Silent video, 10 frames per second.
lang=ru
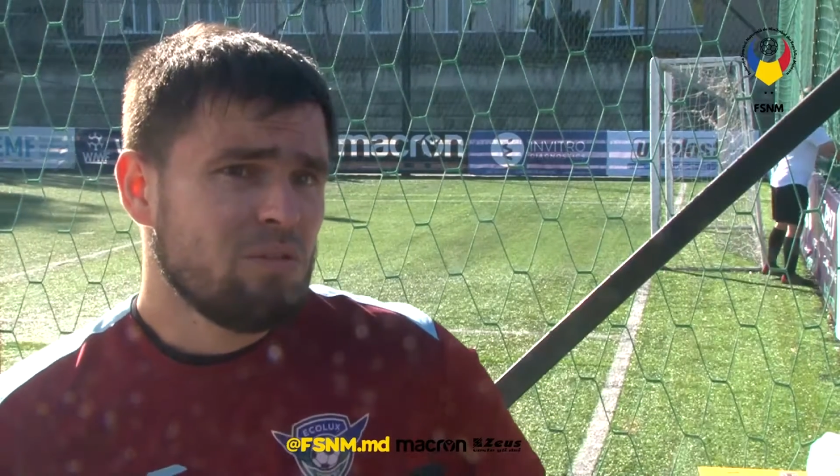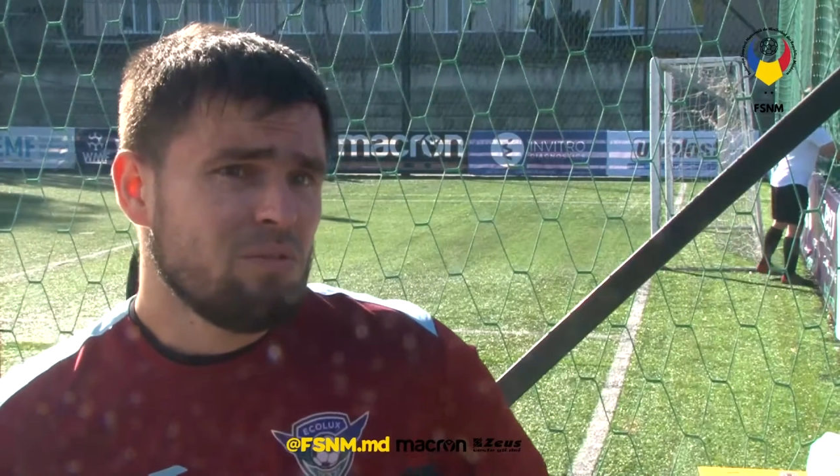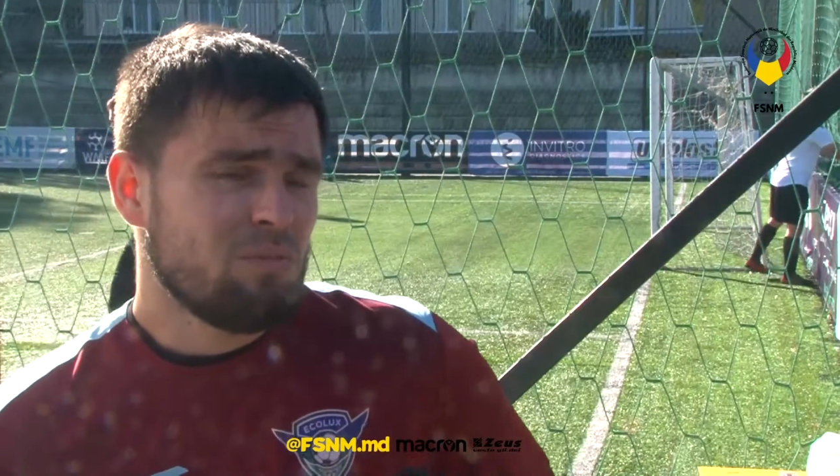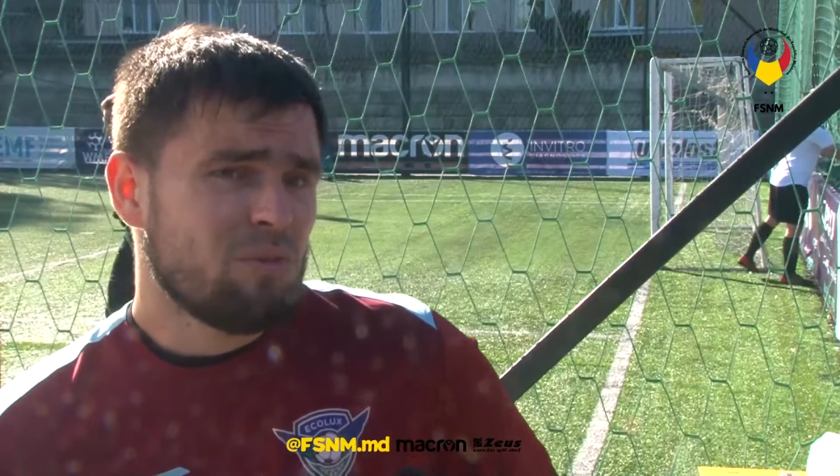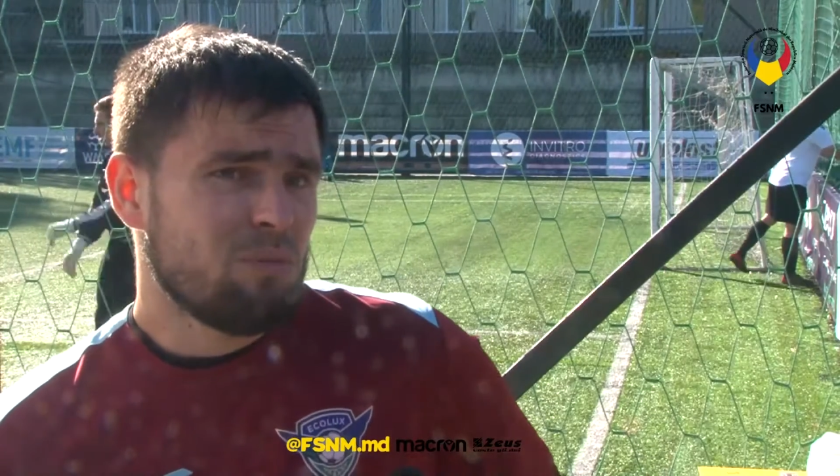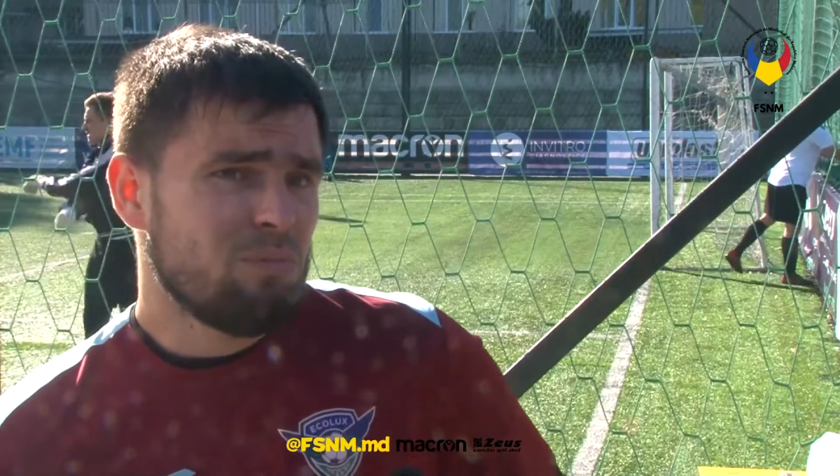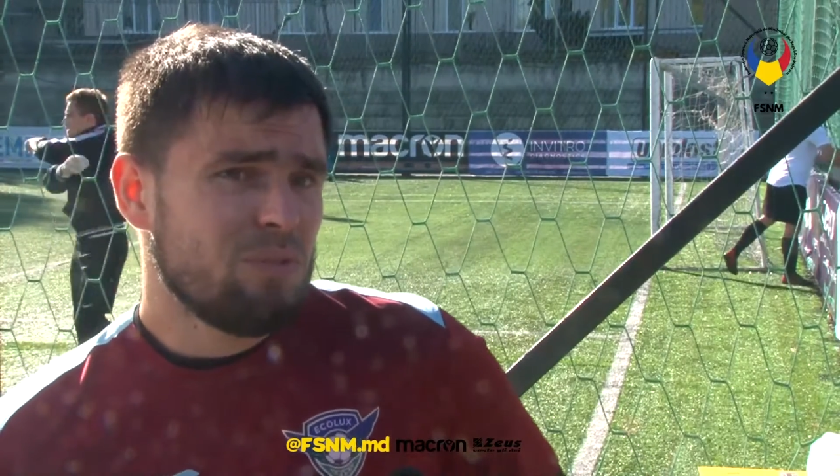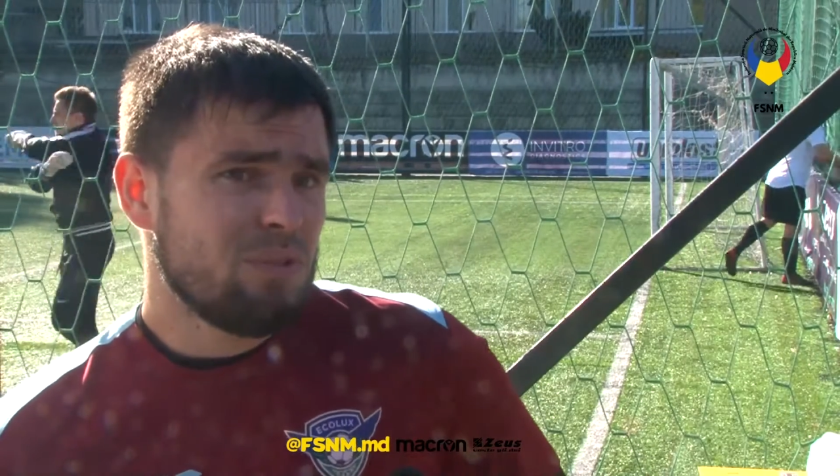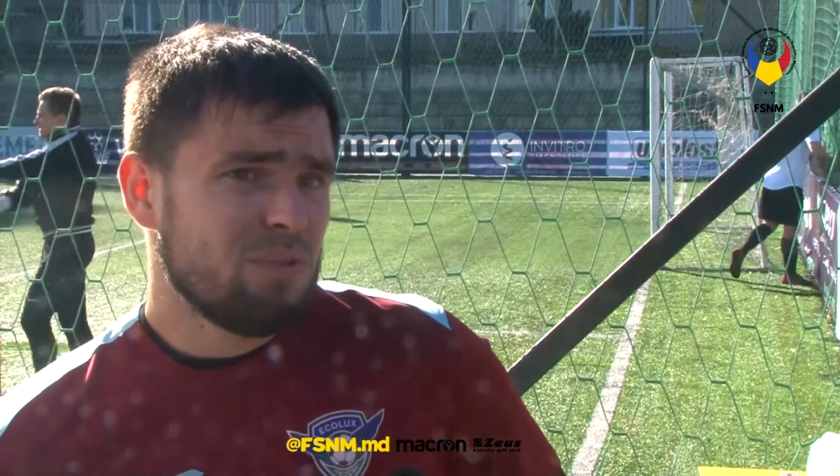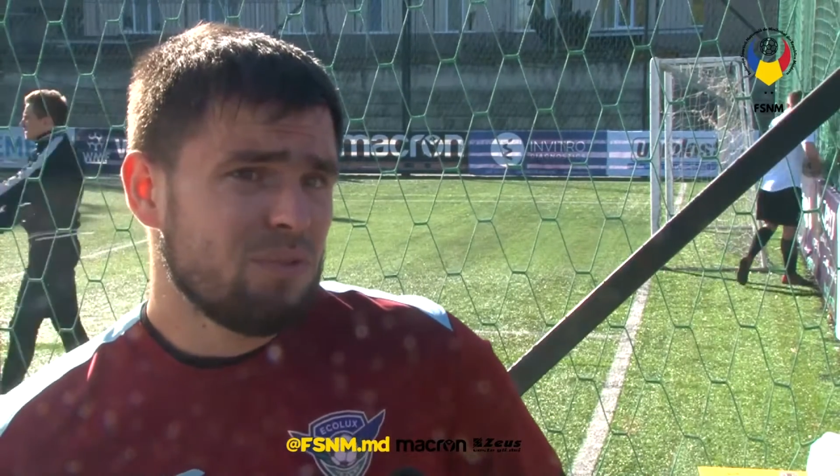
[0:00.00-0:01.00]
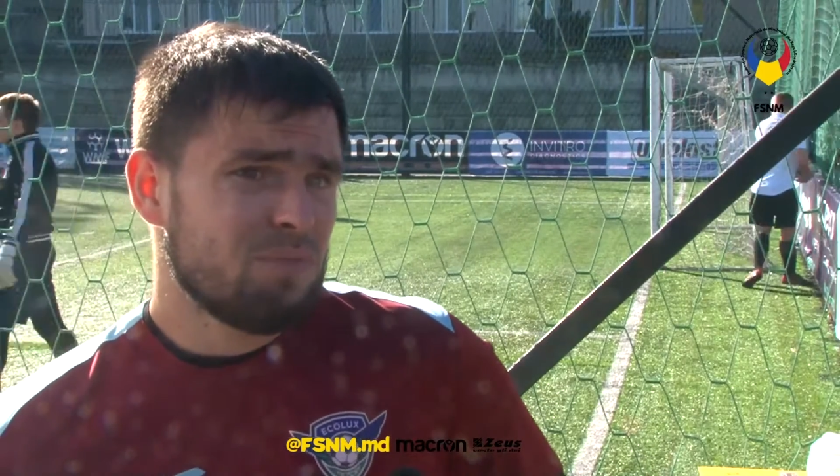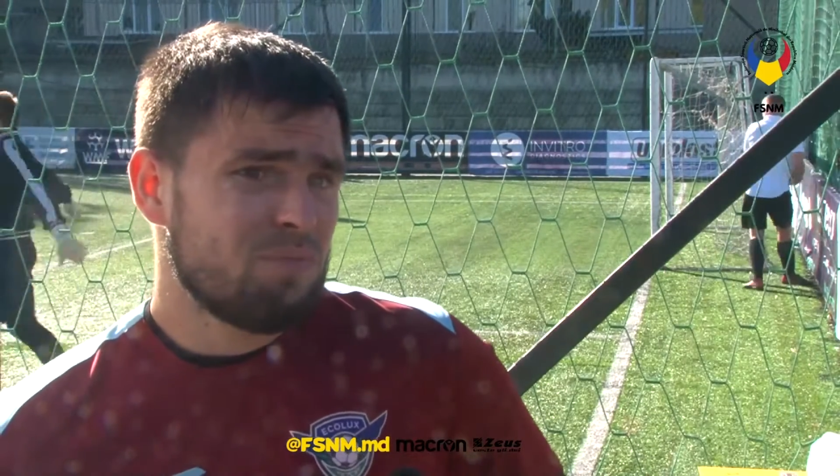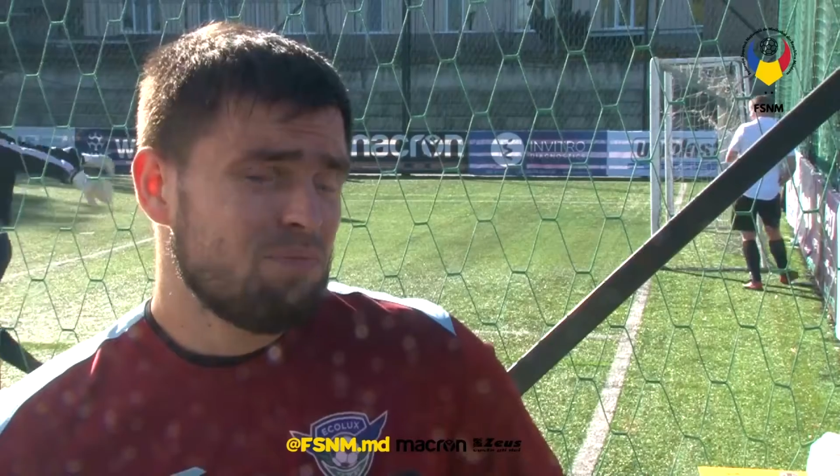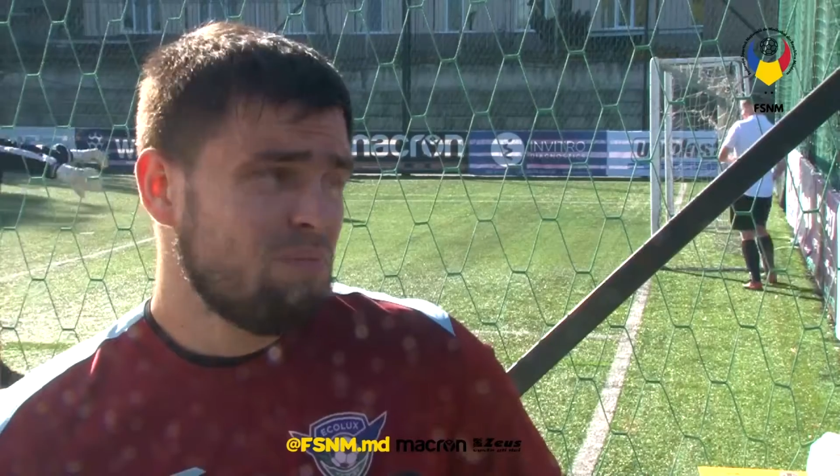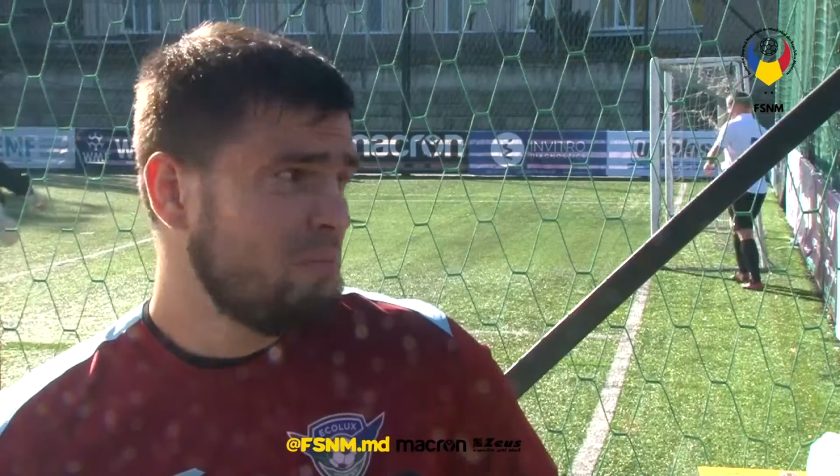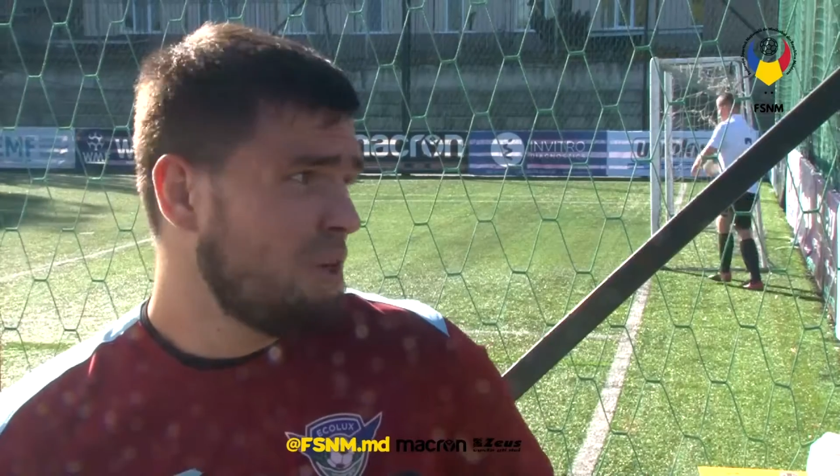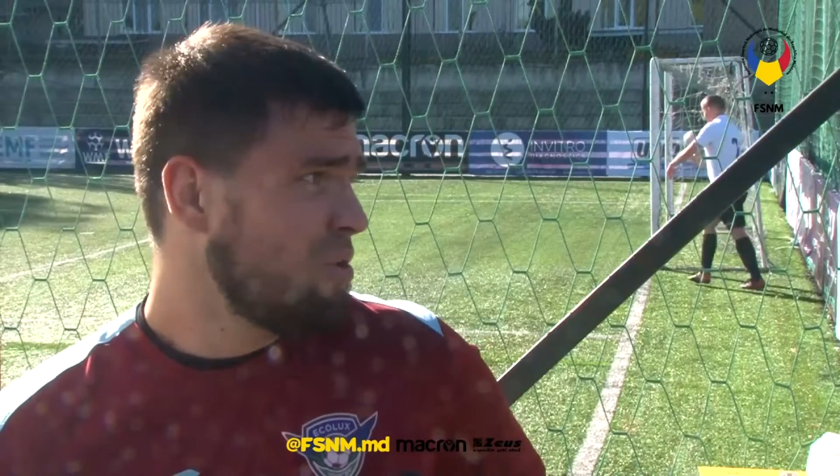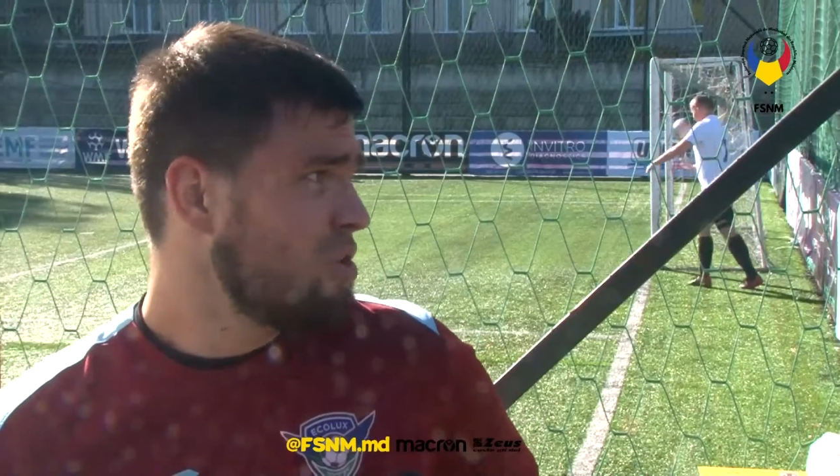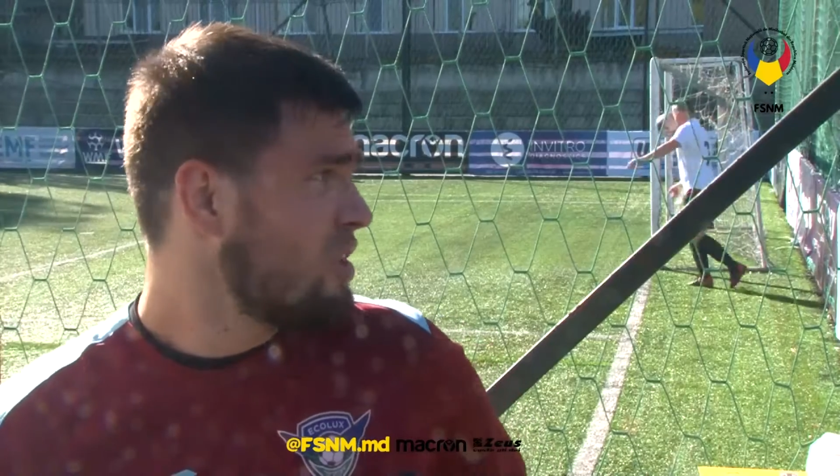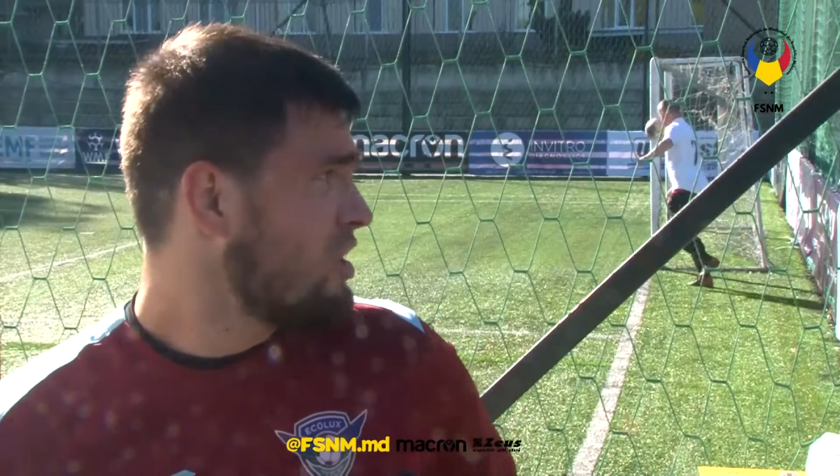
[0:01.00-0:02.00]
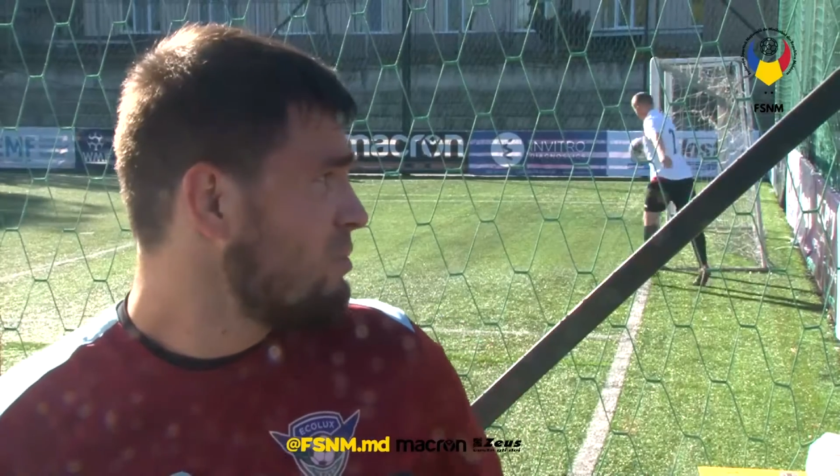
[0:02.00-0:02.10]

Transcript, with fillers: Ну, как бы, хорошая